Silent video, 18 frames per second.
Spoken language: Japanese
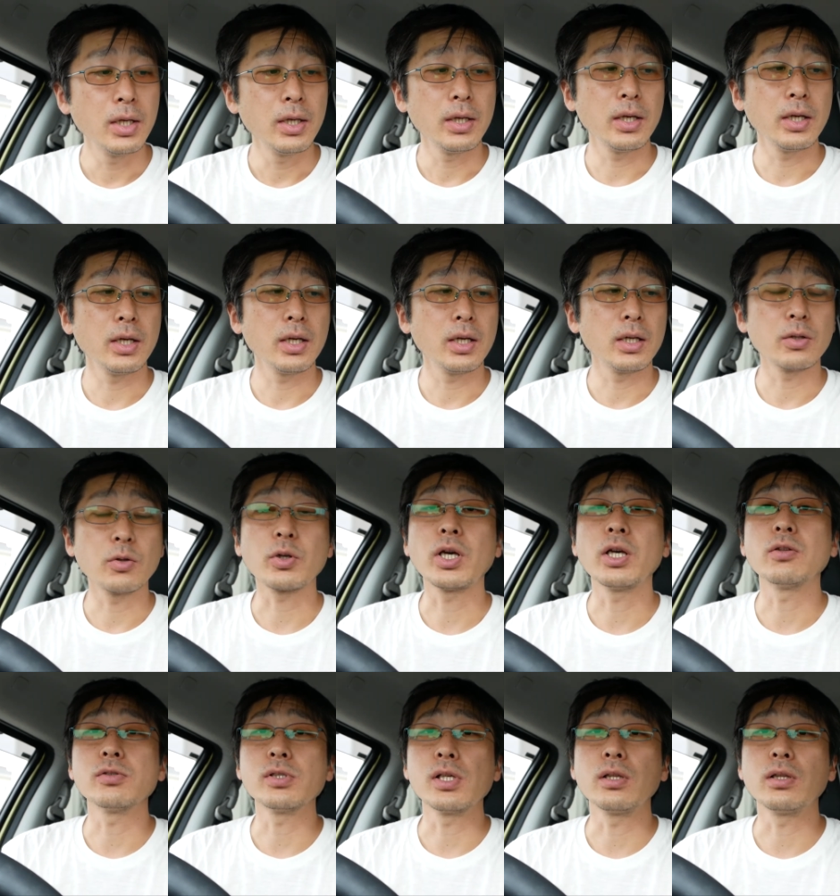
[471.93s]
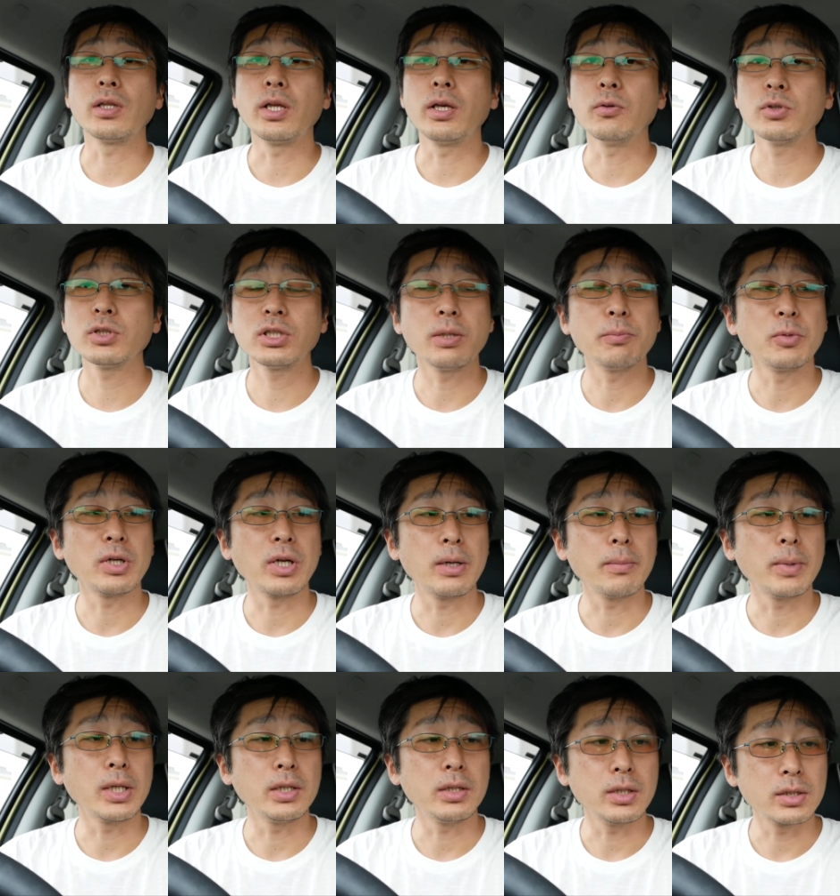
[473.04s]
えー、時計の設定をしてもらえ
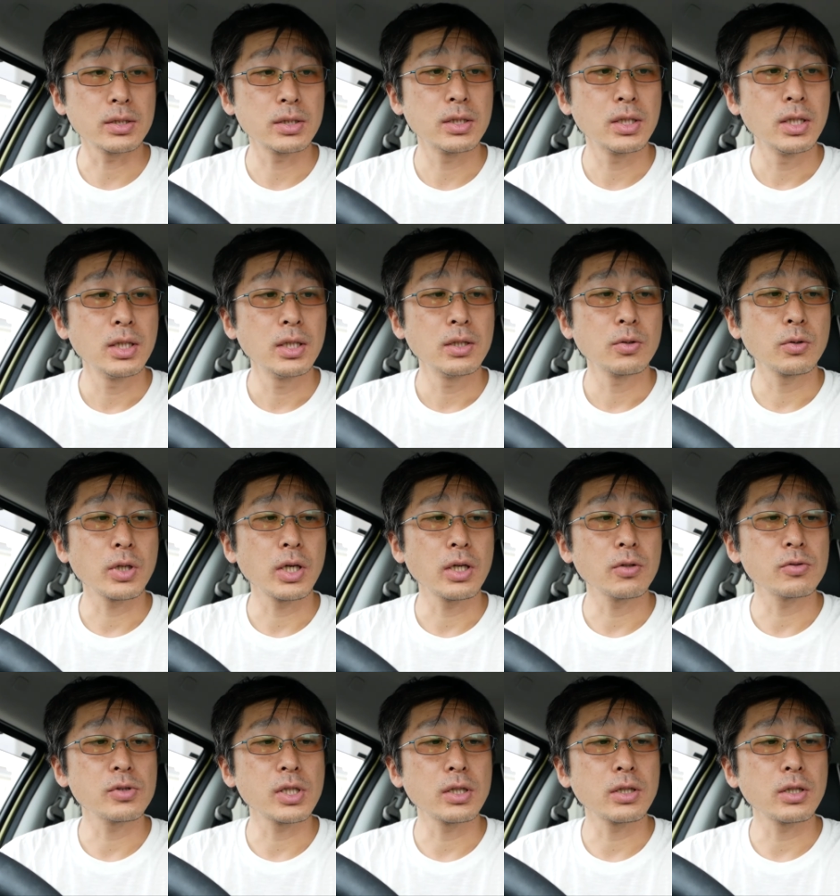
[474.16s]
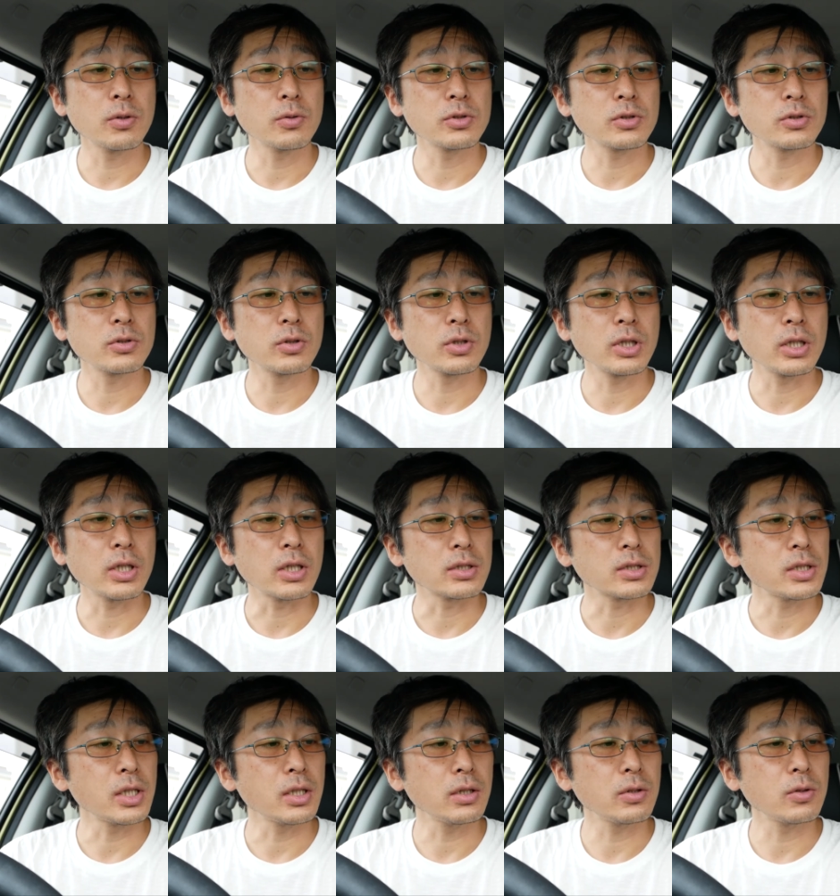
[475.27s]
ばいいです。時計の設定をするときは、
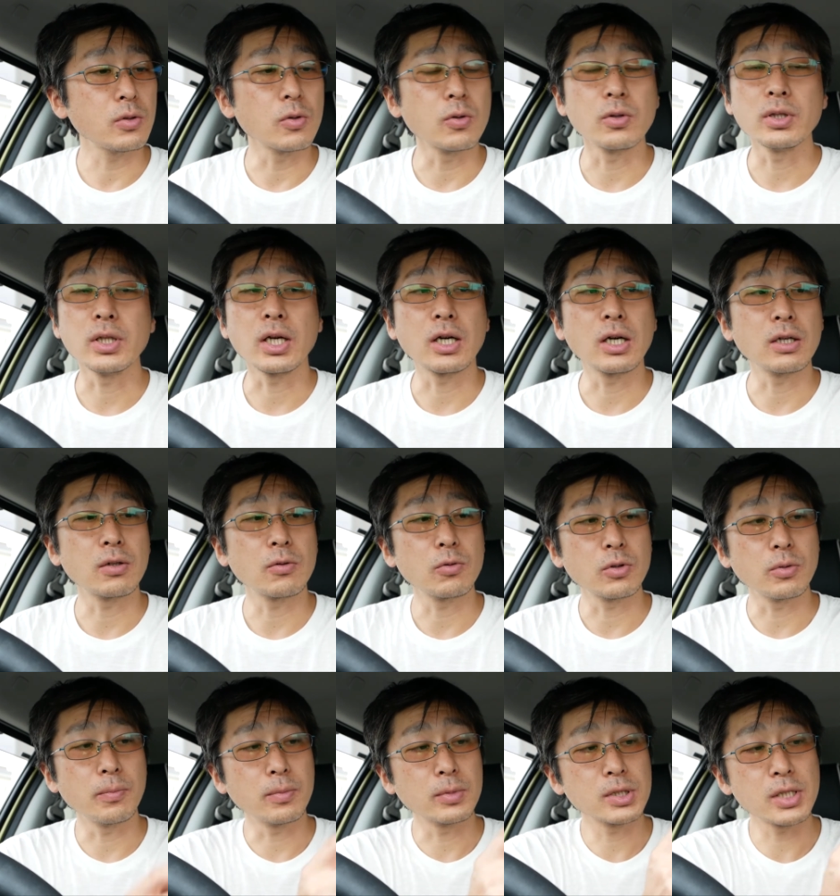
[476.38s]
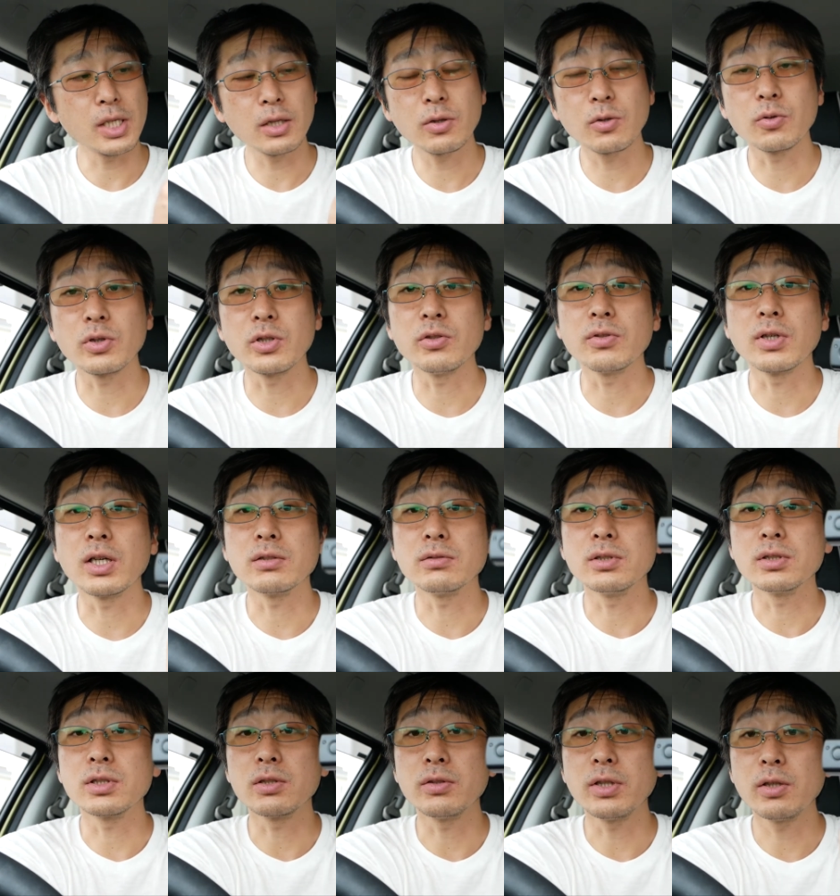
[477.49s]
セットを長、このセットっていうのがあるん
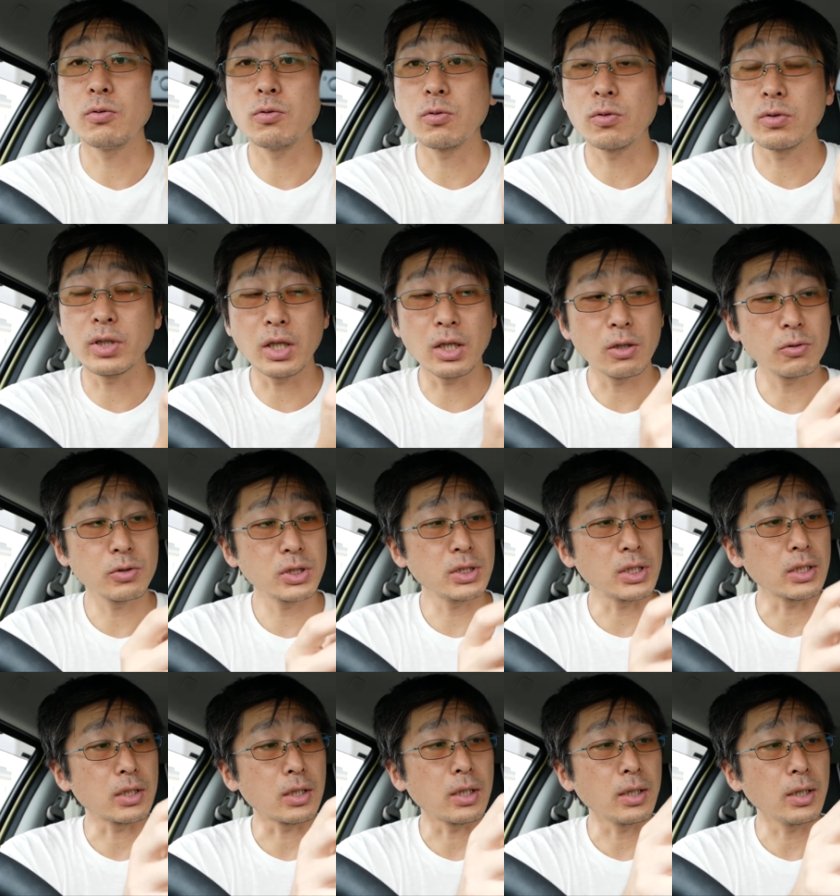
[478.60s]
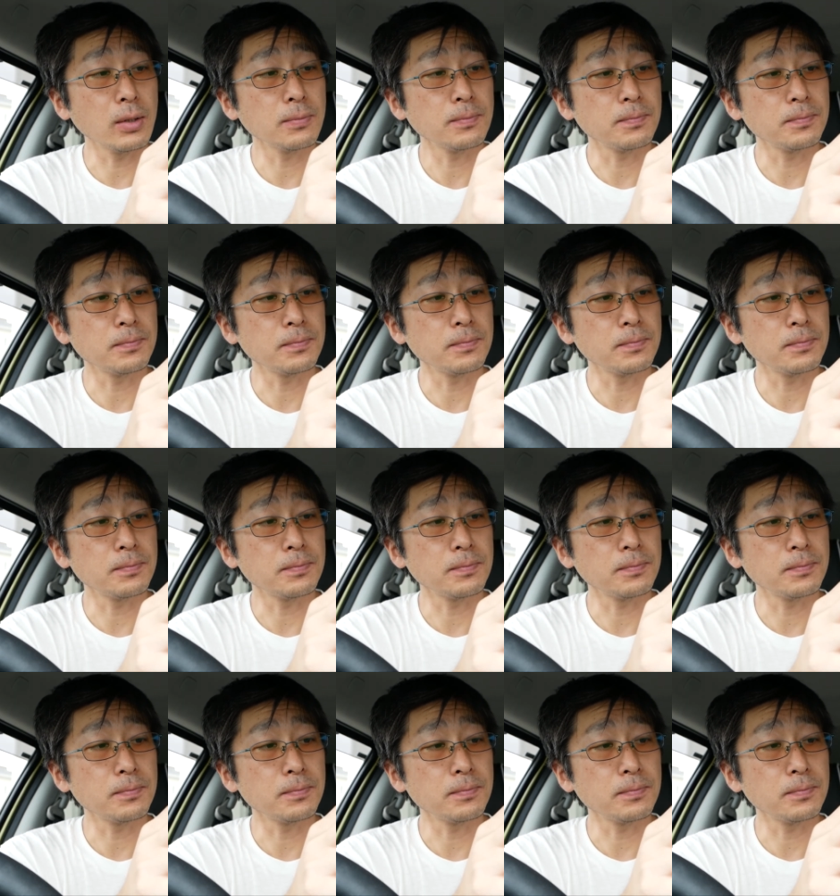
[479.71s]
ですけどね、ここ長押しだったかな。